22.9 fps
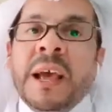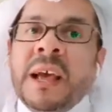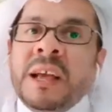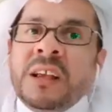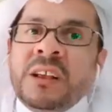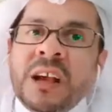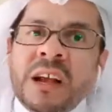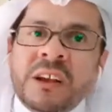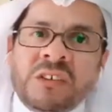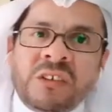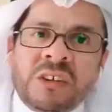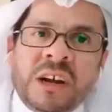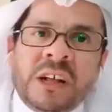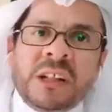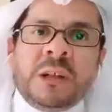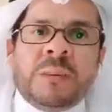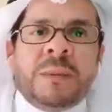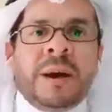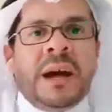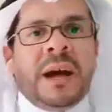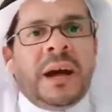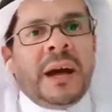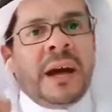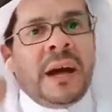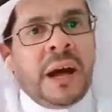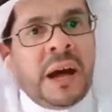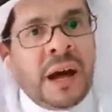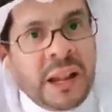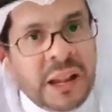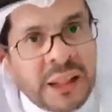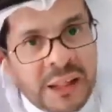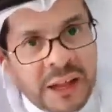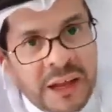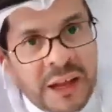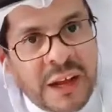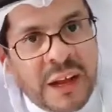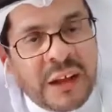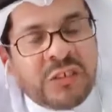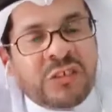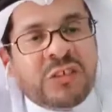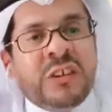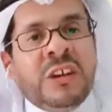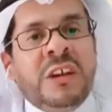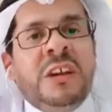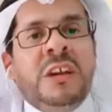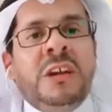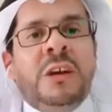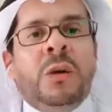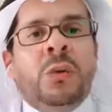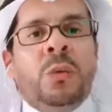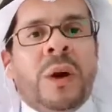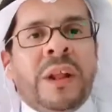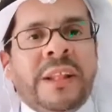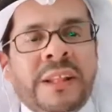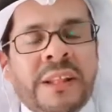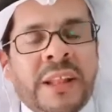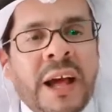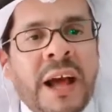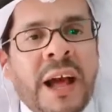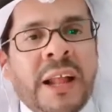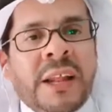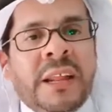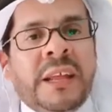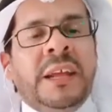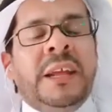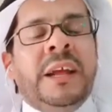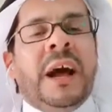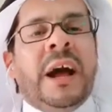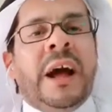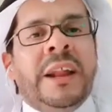يشهد بها القاصي والداني